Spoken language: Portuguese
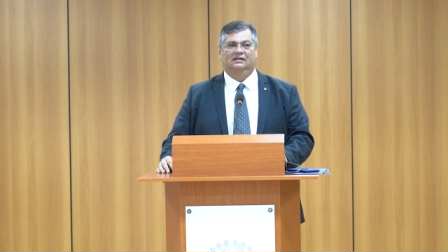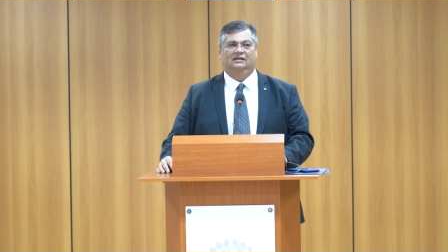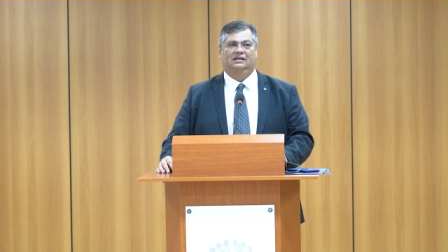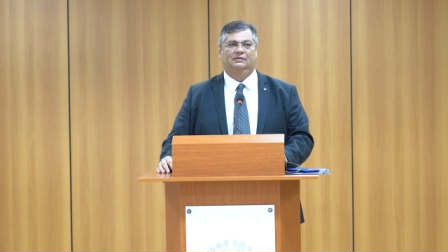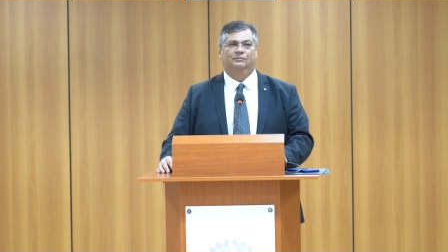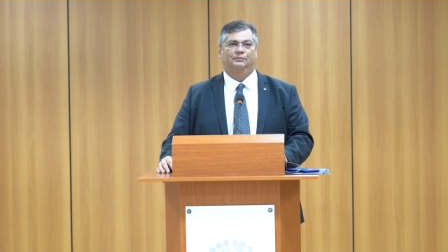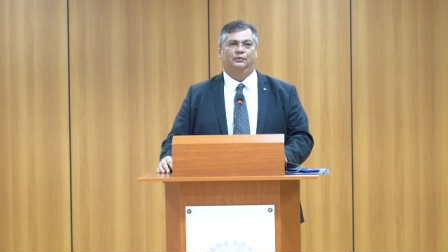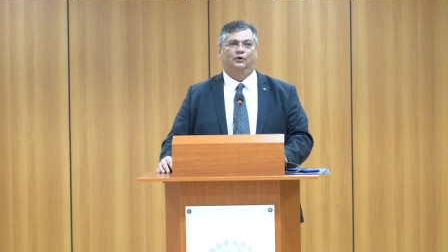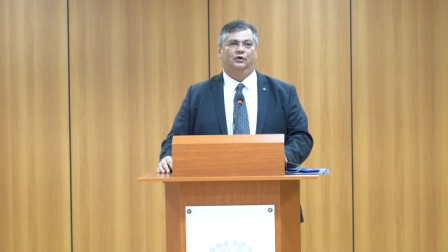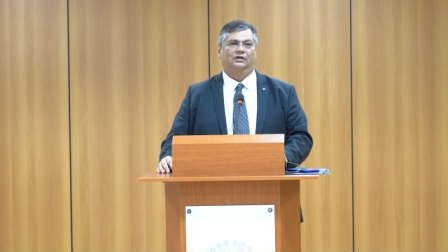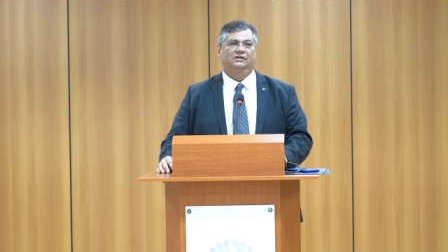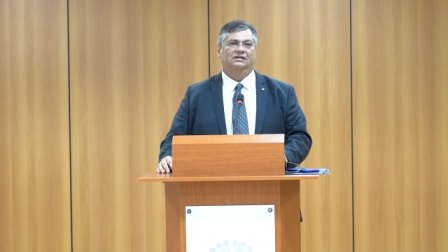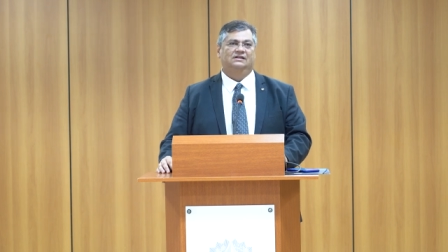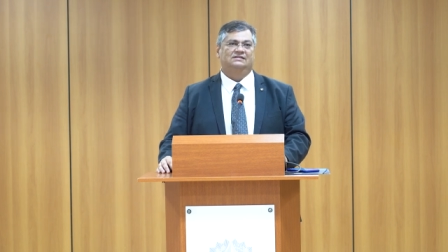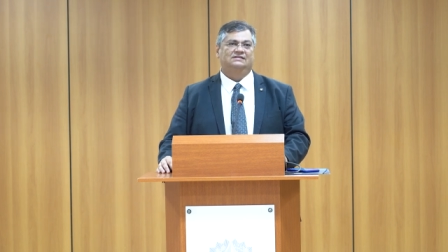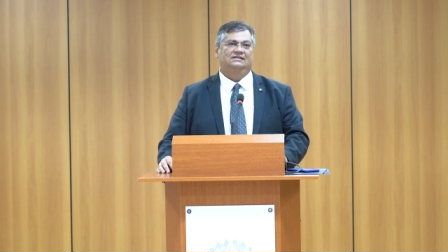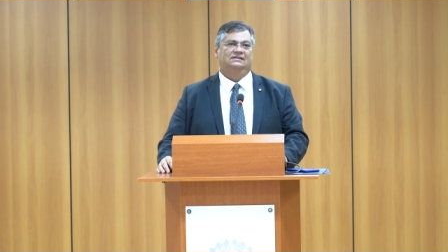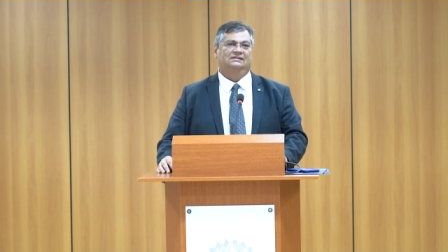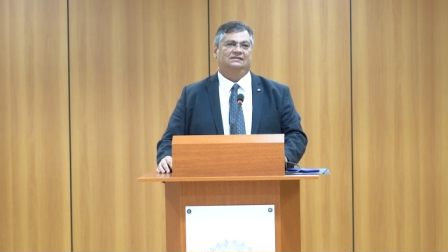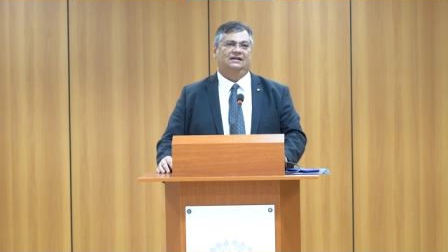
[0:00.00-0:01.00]
que
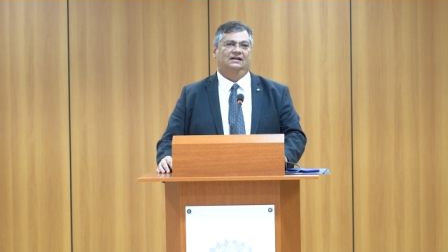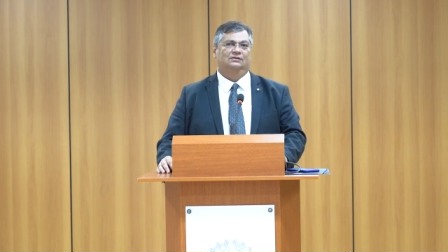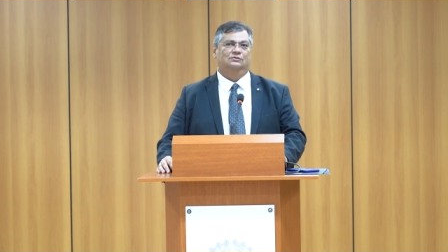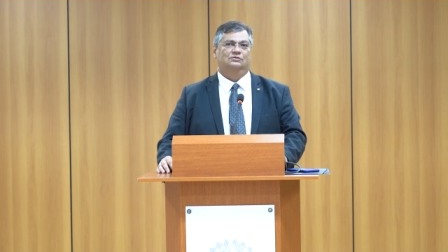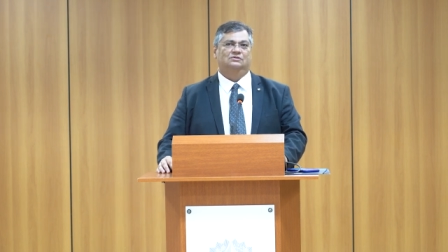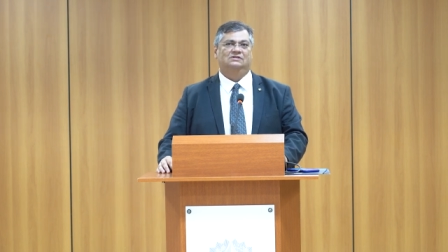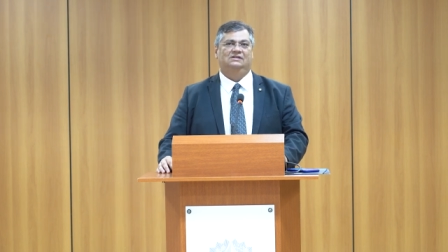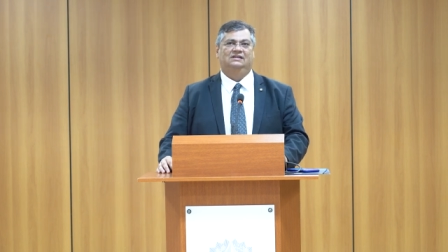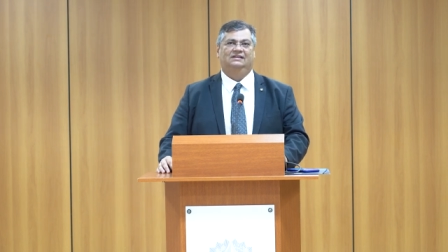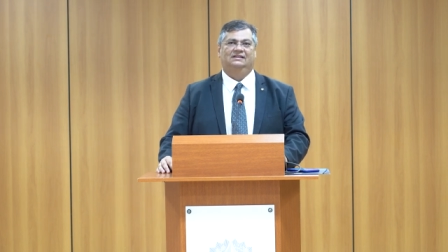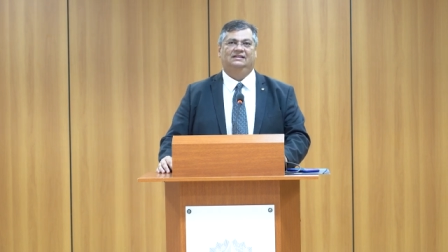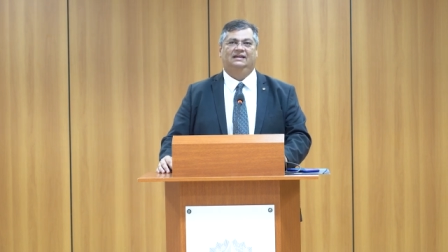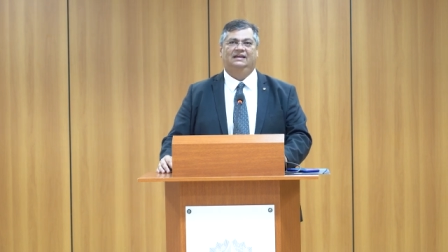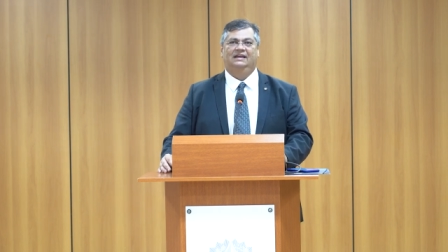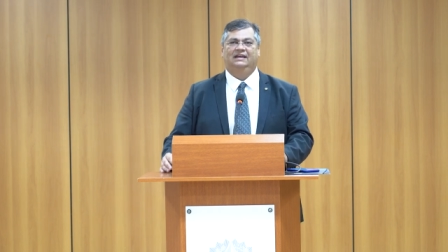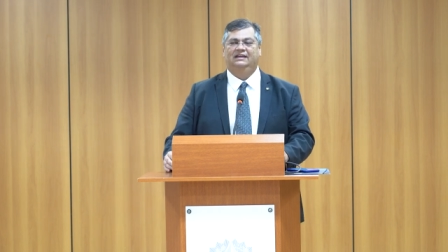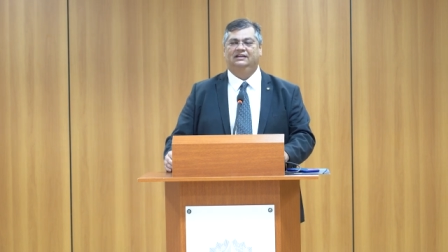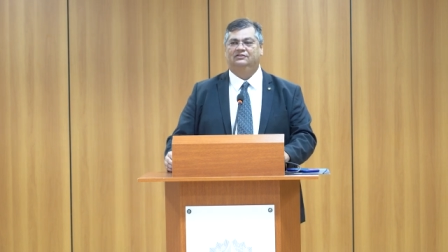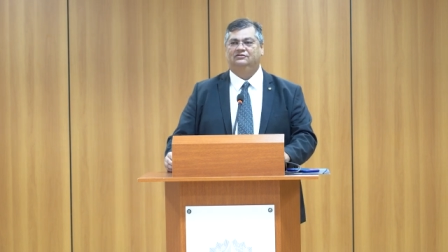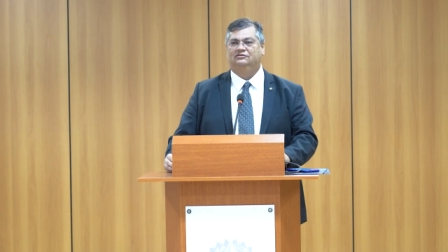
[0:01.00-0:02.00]
podem se traduzir
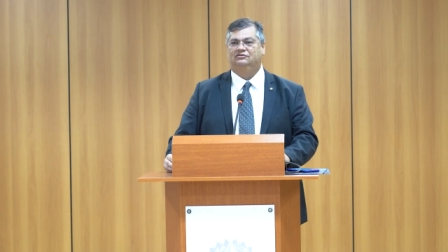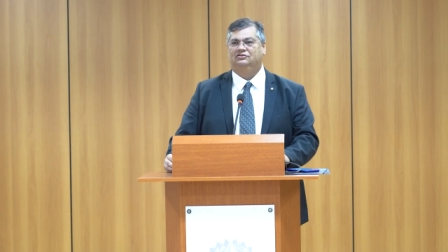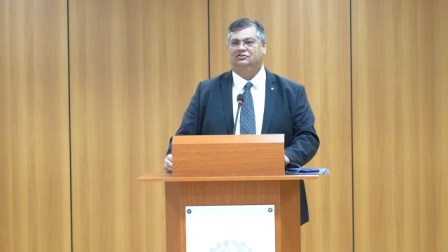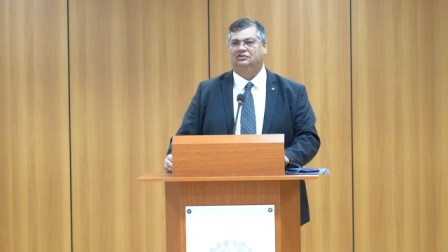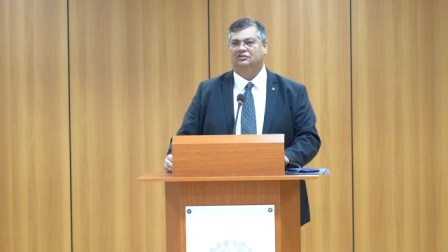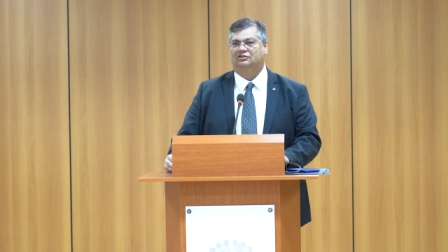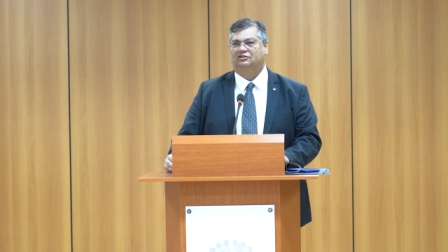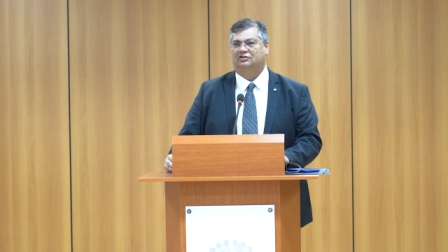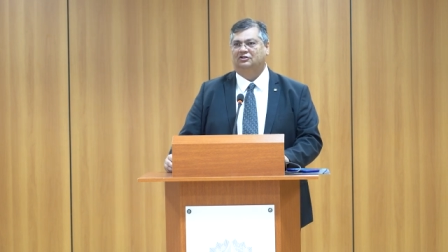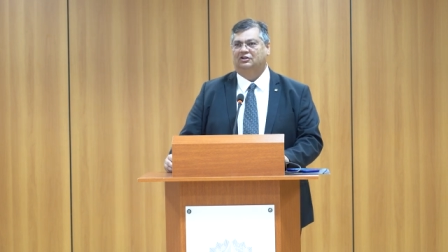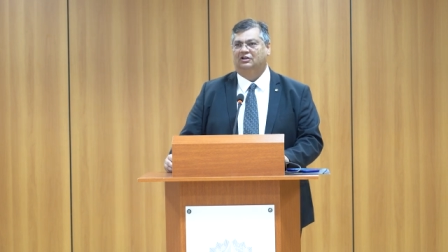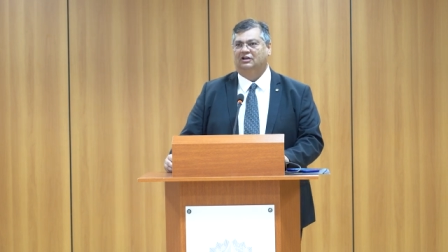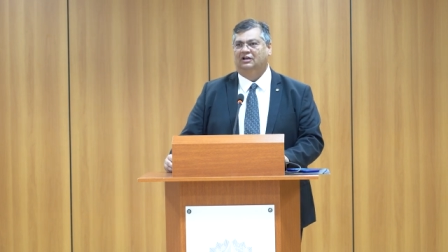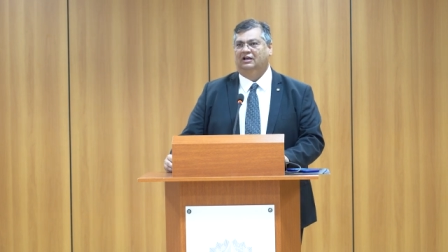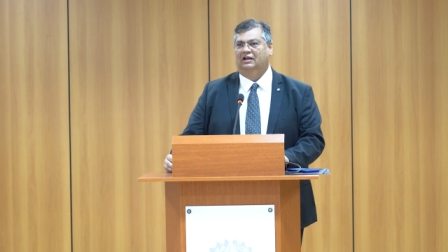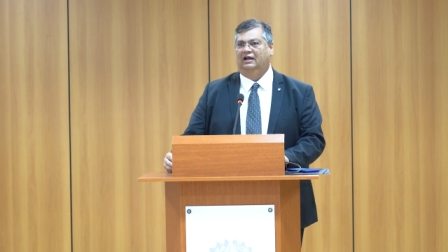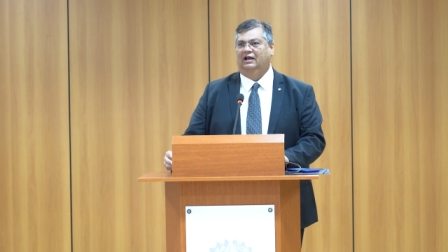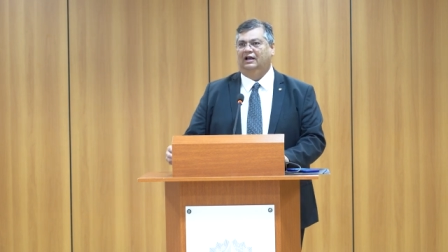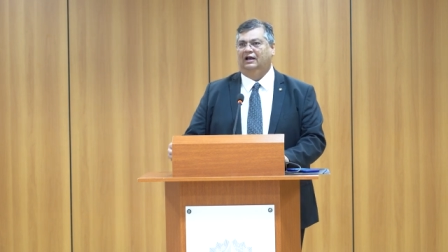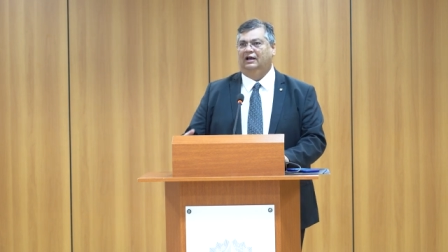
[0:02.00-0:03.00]
desde
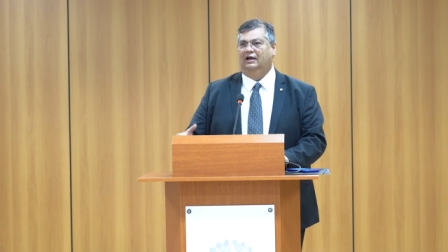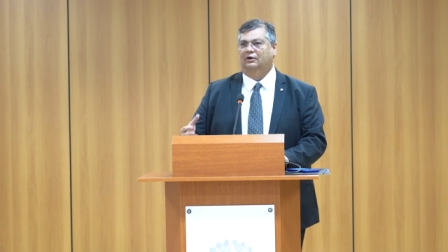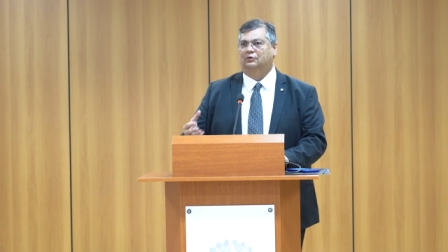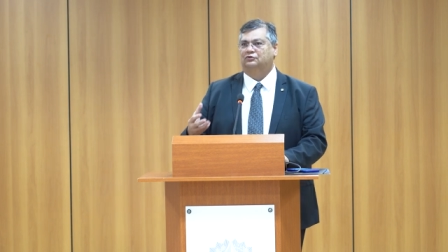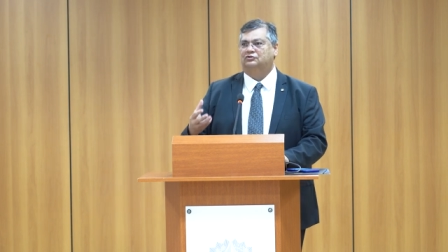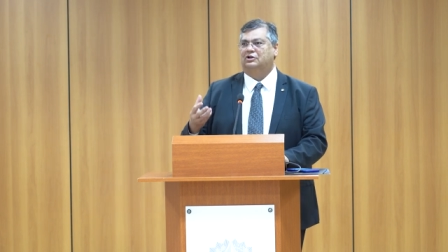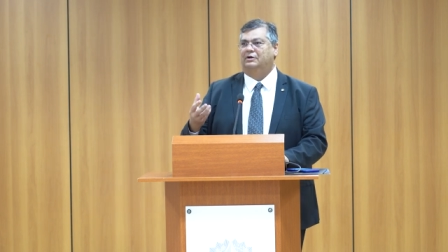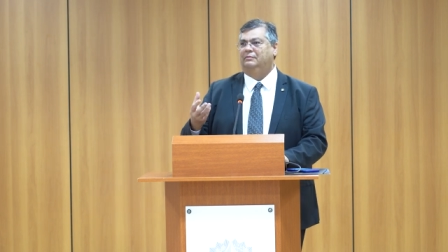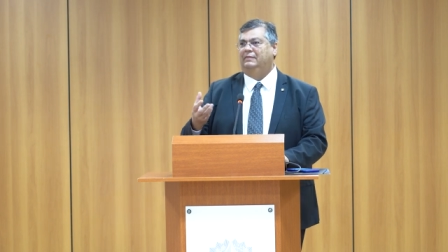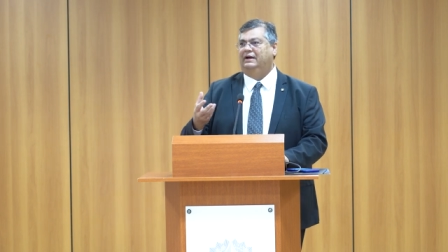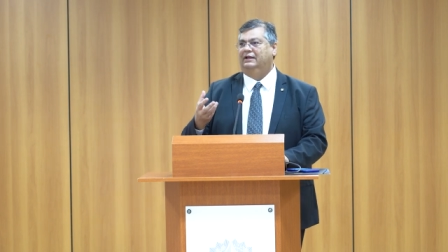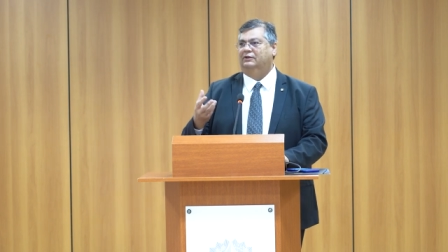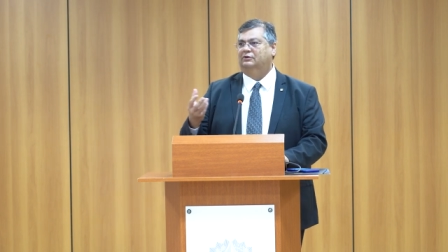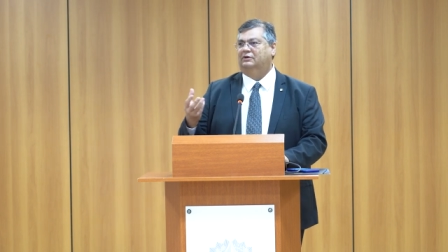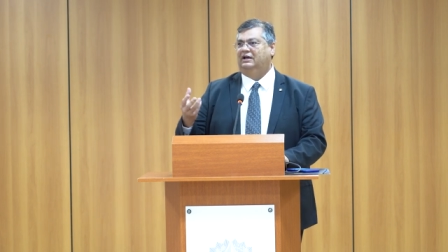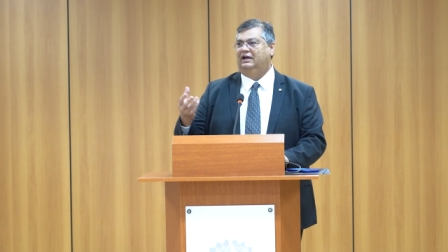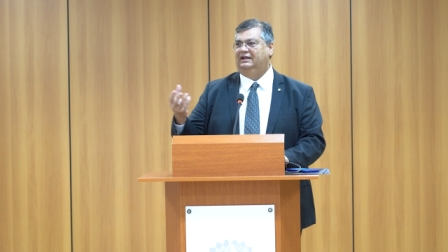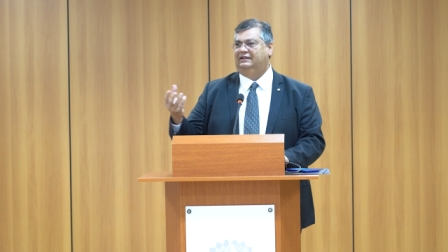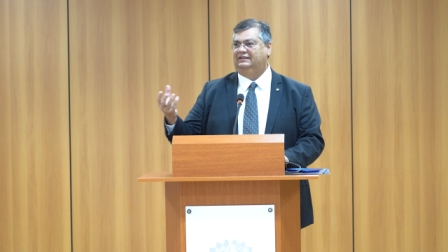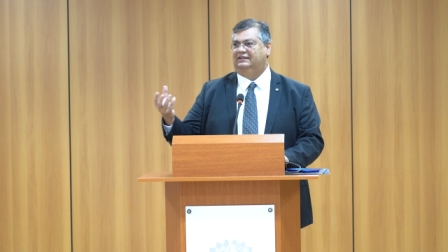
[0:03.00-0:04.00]
ah, o chamado
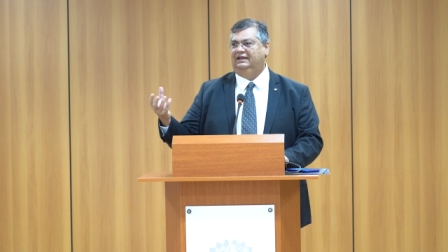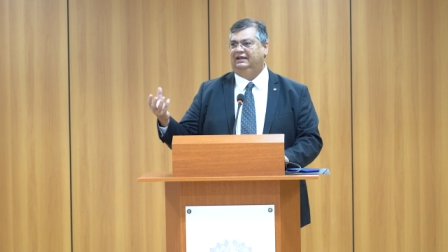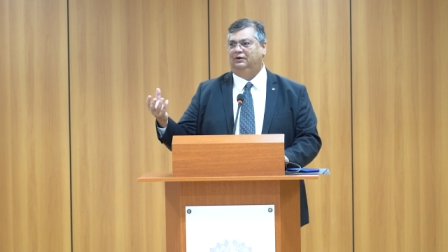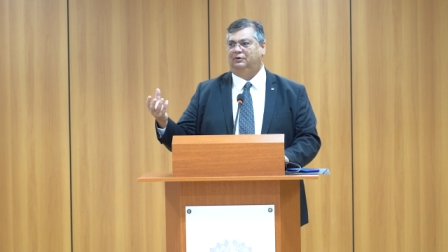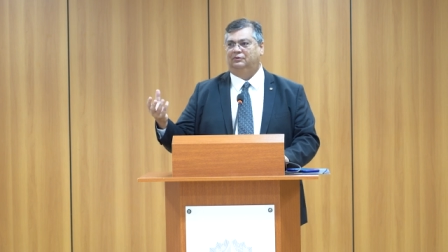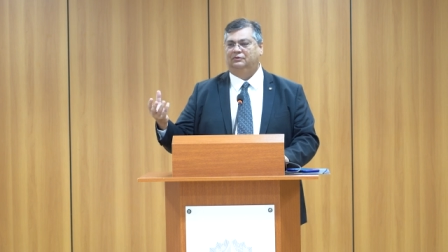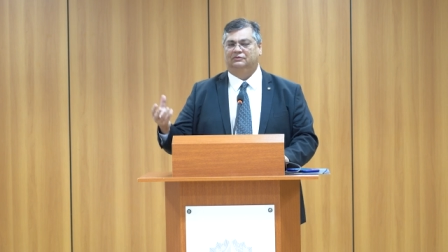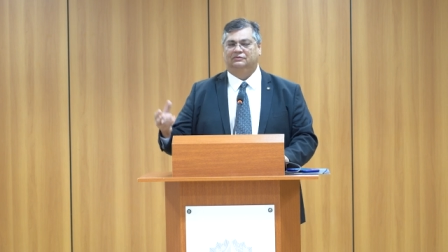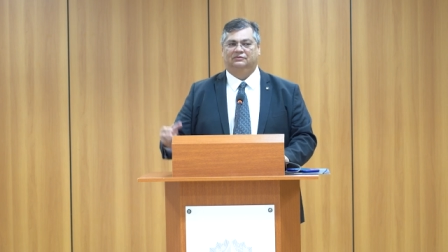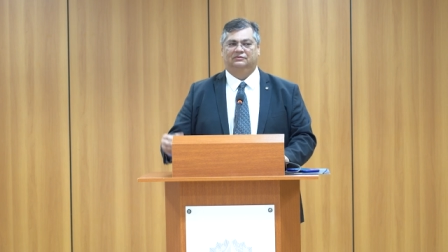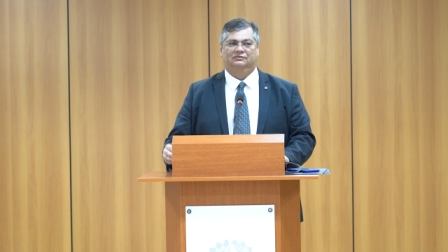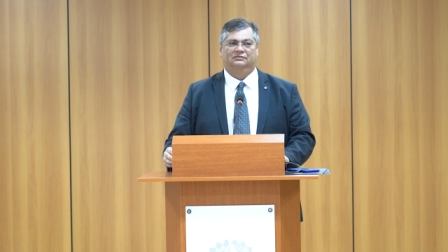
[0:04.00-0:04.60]
cartel,